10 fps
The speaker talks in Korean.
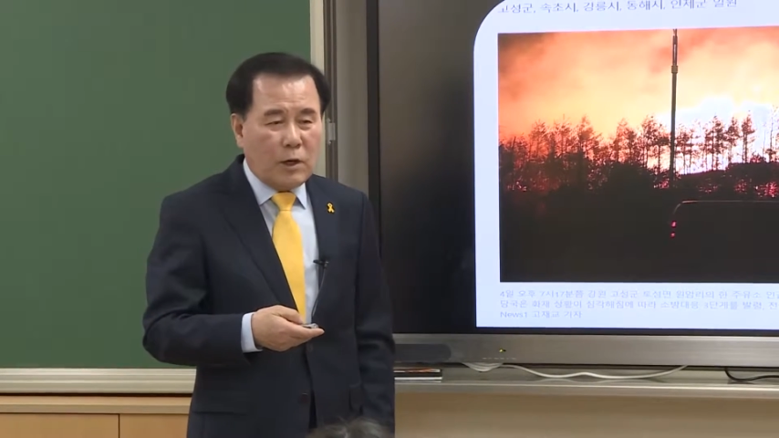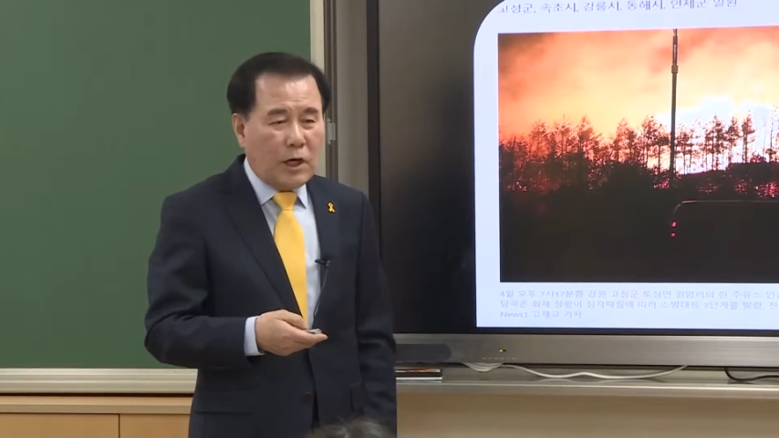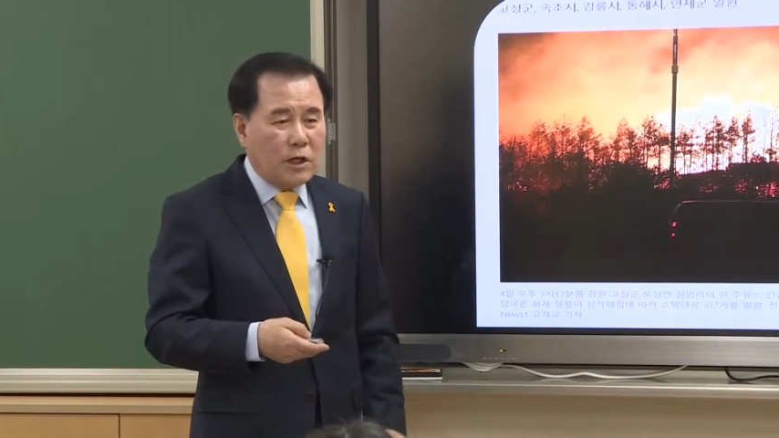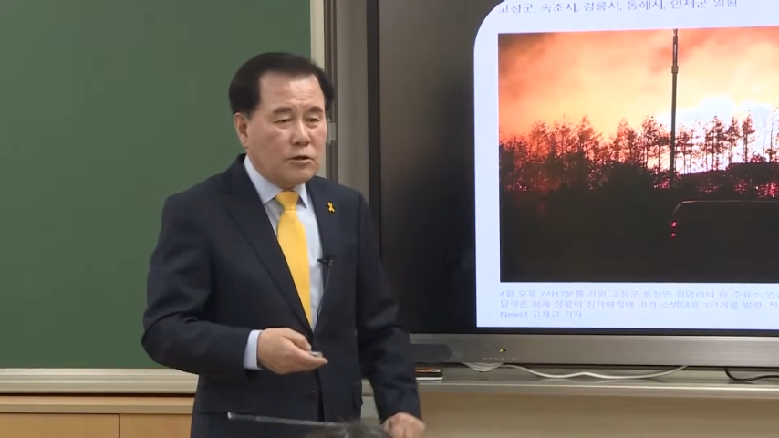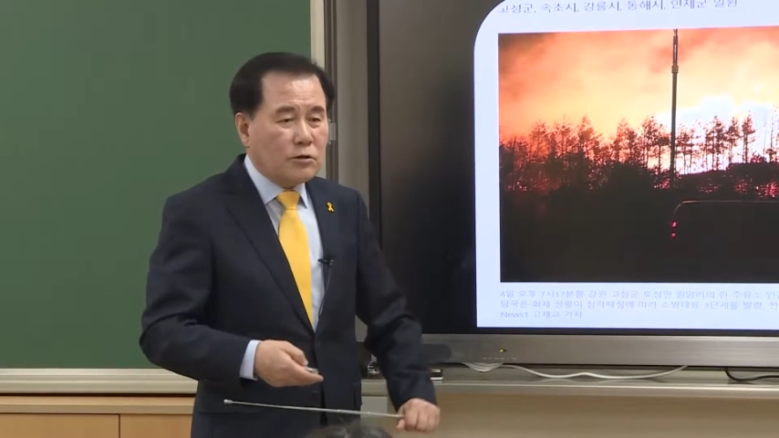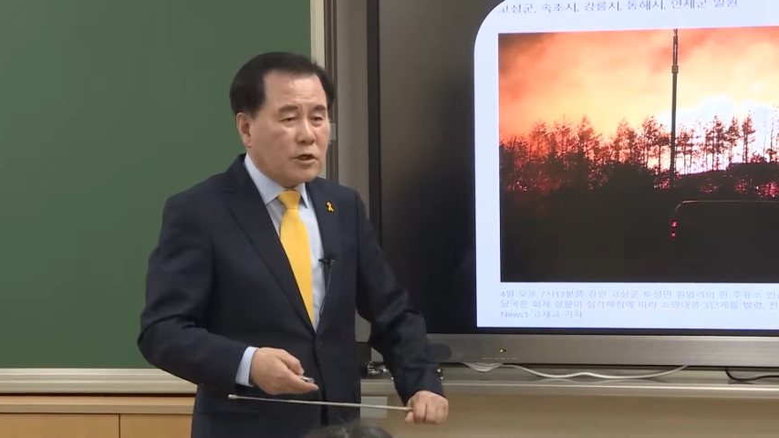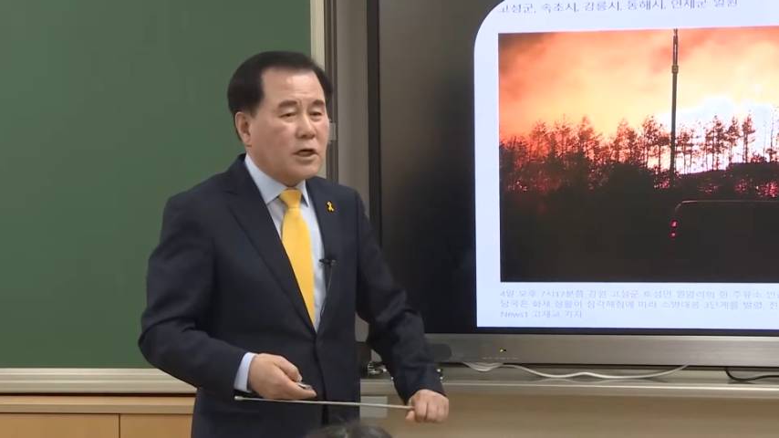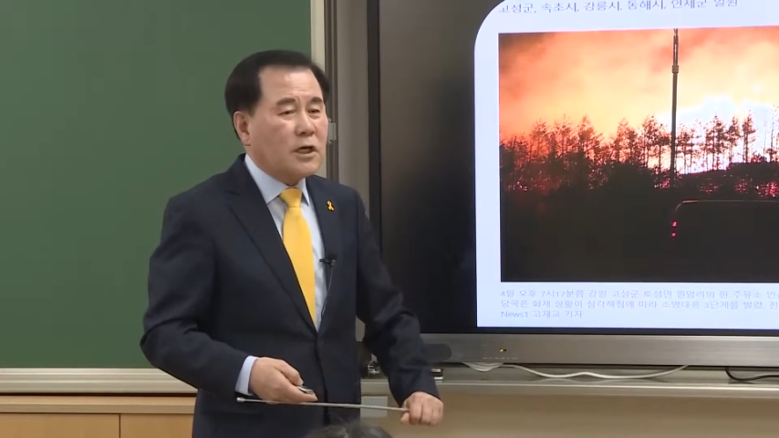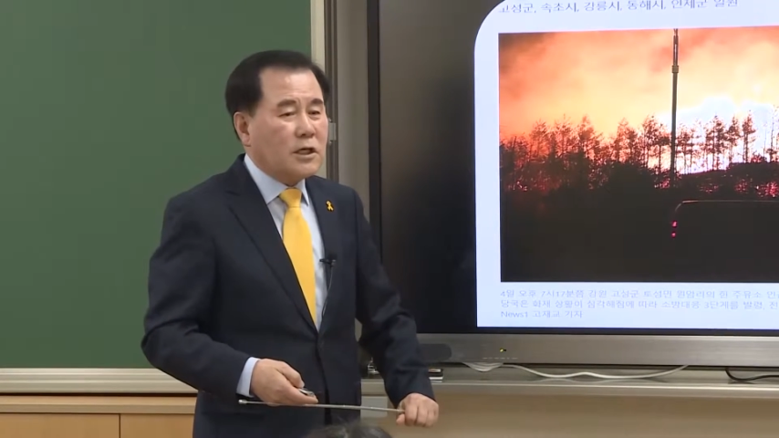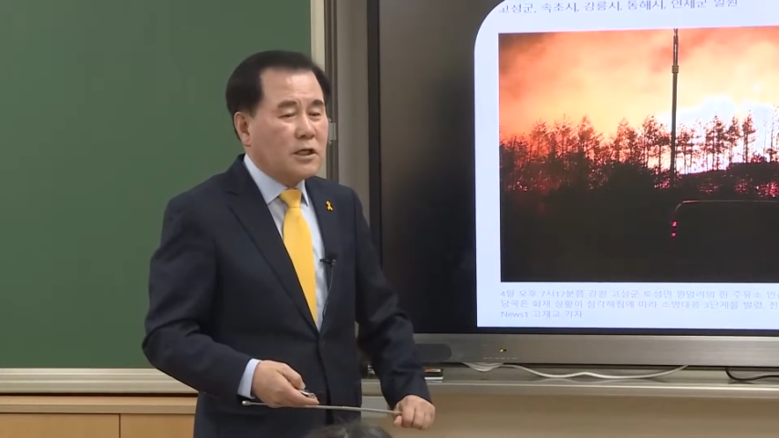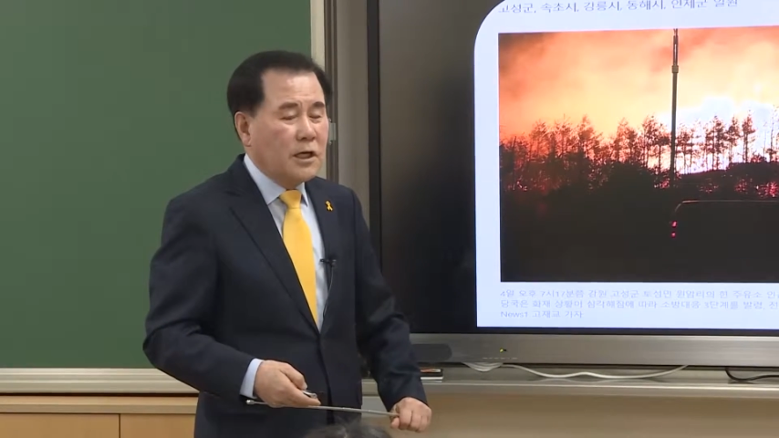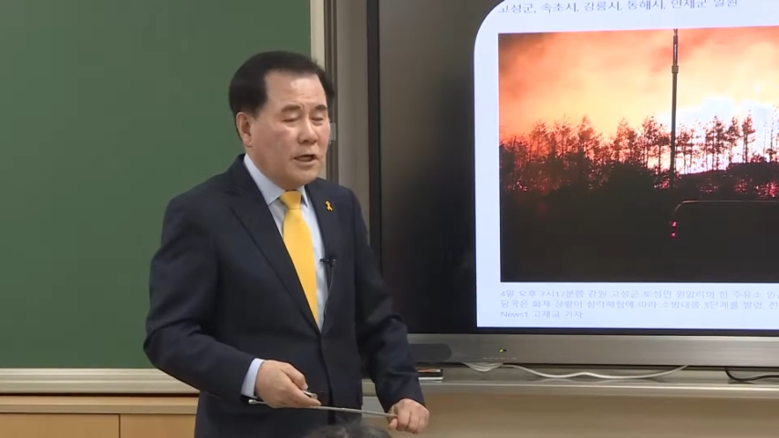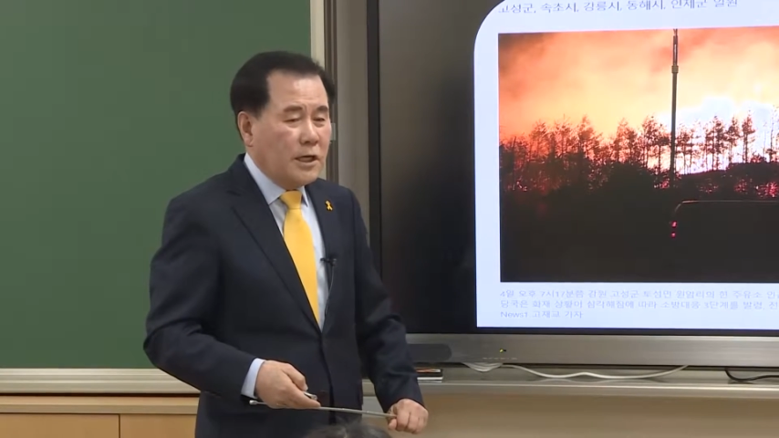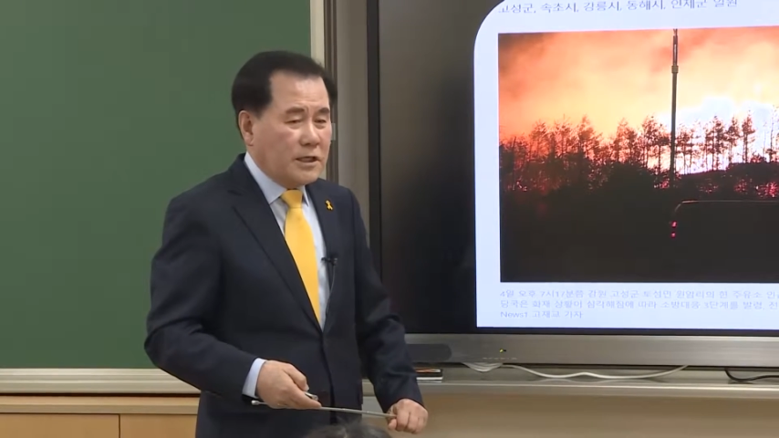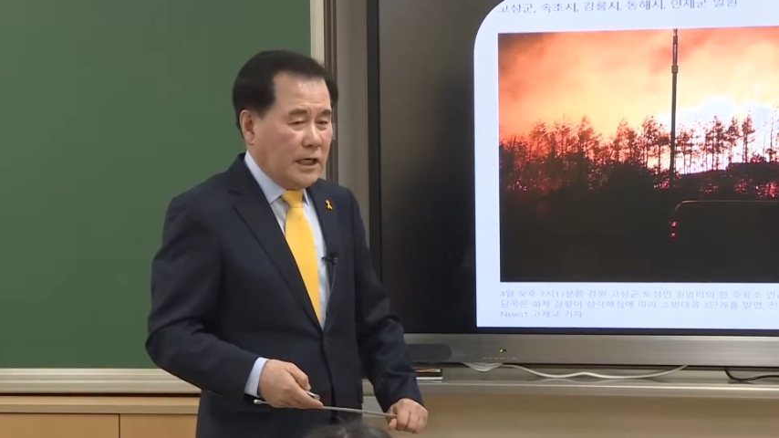아주 큰
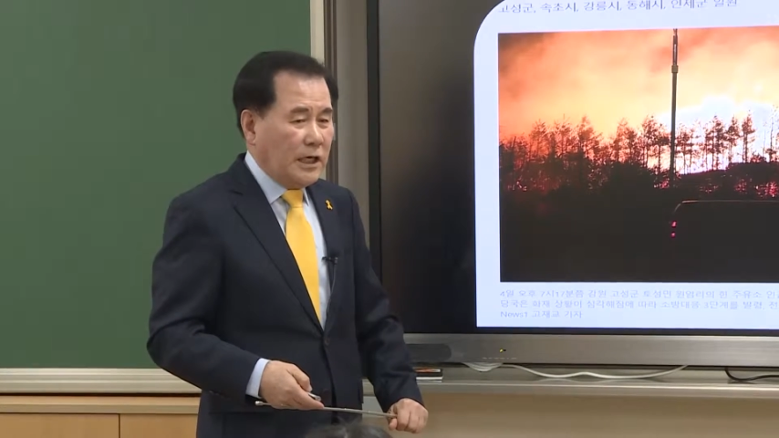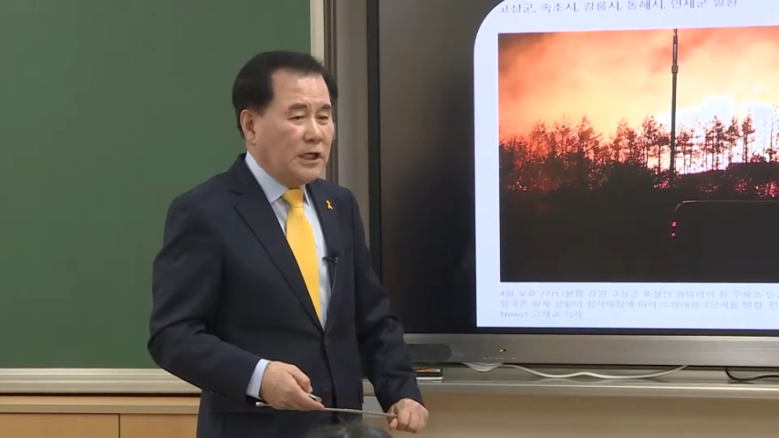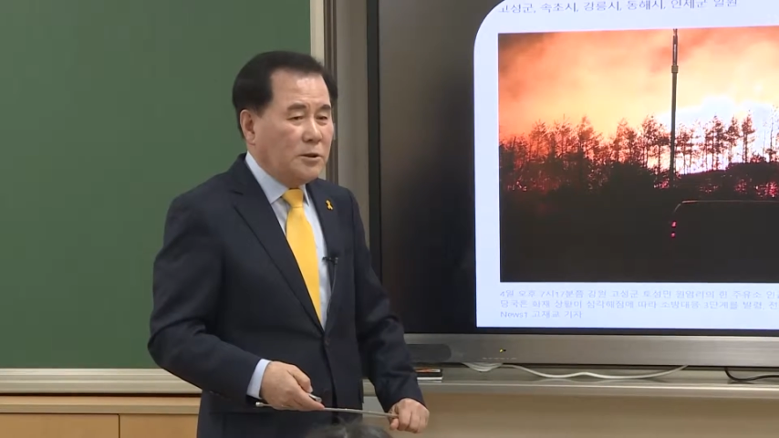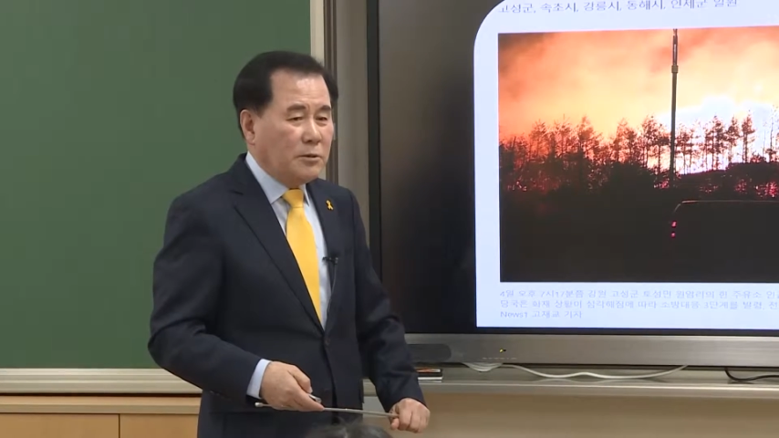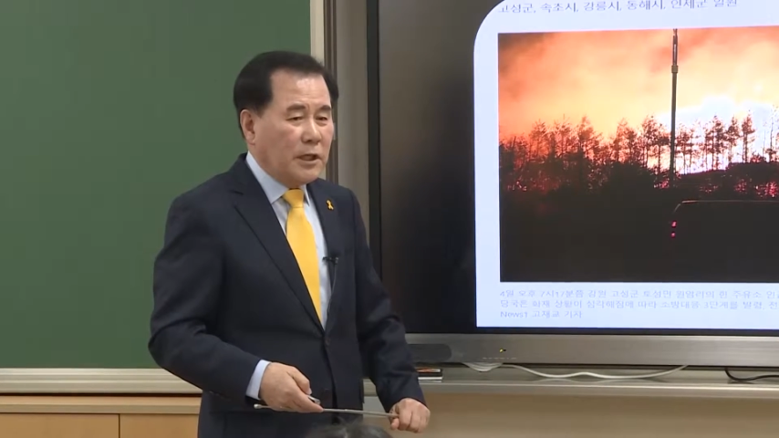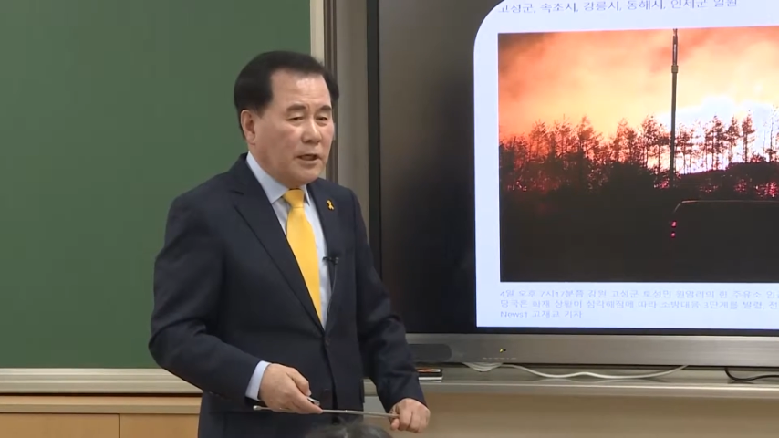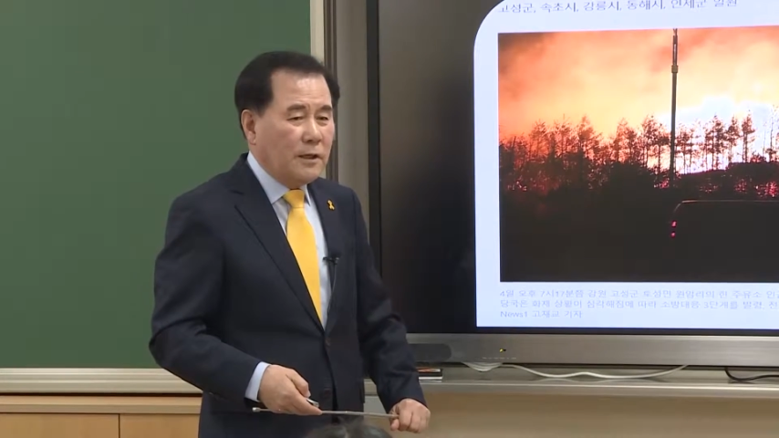재난입니다.